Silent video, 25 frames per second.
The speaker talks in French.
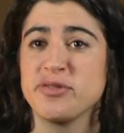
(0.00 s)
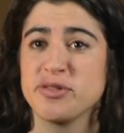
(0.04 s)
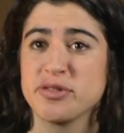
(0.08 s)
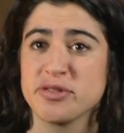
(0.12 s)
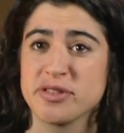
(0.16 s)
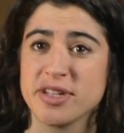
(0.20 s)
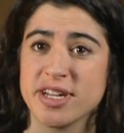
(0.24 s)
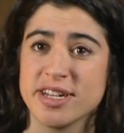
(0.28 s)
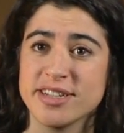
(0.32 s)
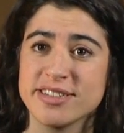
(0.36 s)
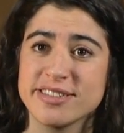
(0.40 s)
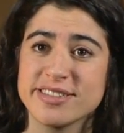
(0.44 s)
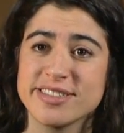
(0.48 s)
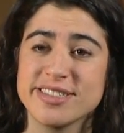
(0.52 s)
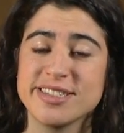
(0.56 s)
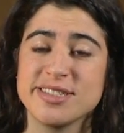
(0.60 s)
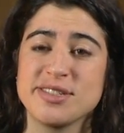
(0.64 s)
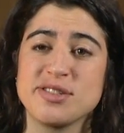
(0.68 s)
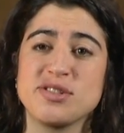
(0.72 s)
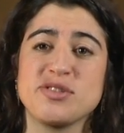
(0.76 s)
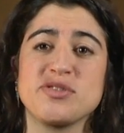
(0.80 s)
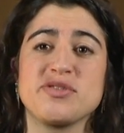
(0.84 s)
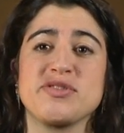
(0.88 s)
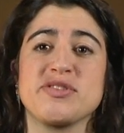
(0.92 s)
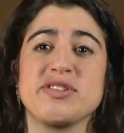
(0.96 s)
Fiona et
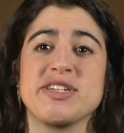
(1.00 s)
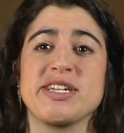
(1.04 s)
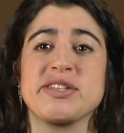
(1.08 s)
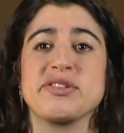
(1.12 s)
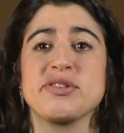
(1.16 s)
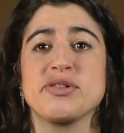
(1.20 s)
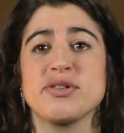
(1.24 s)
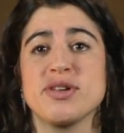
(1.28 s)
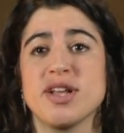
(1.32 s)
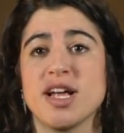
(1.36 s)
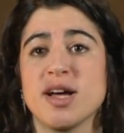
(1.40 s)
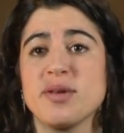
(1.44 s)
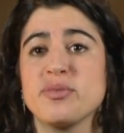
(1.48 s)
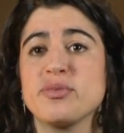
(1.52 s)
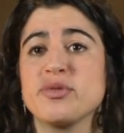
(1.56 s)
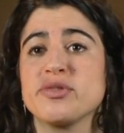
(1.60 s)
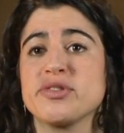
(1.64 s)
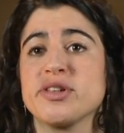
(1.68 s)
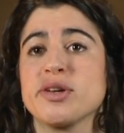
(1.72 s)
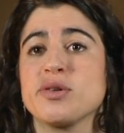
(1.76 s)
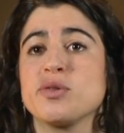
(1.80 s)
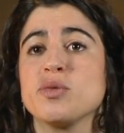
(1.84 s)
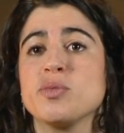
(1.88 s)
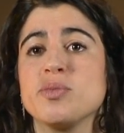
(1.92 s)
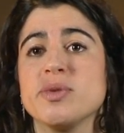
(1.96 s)
je vais être là pour
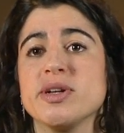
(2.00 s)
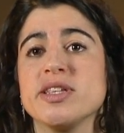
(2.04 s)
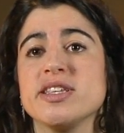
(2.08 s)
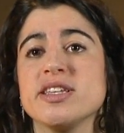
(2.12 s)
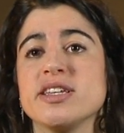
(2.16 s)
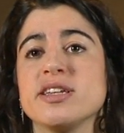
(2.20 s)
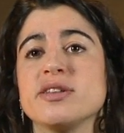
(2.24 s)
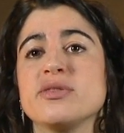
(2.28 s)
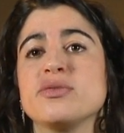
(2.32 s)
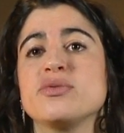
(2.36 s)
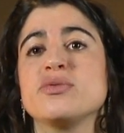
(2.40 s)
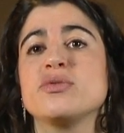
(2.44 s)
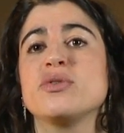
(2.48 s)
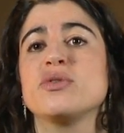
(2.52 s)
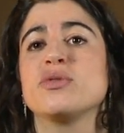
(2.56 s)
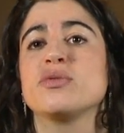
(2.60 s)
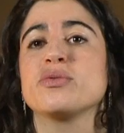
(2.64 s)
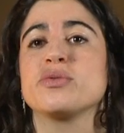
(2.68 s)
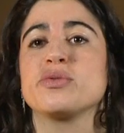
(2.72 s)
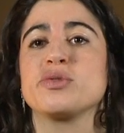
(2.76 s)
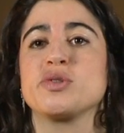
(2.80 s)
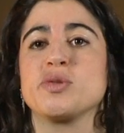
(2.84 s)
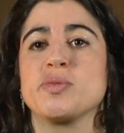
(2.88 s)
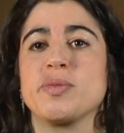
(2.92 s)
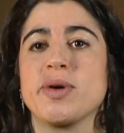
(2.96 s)
t'accompagner tout le long
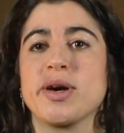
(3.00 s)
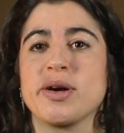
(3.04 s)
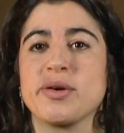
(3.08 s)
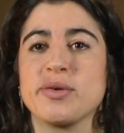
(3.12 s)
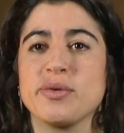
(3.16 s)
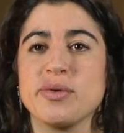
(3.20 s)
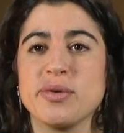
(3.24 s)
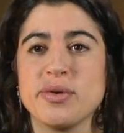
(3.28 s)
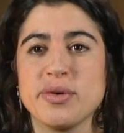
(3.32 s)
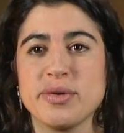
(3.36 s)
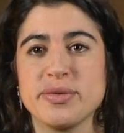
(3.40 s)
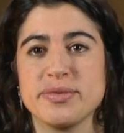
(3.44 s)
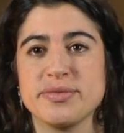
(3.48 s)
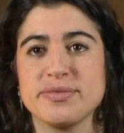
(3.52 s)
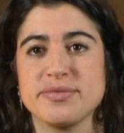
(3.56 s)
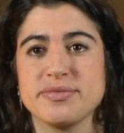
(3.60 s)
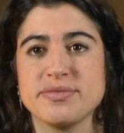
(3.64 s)
de ce parcours.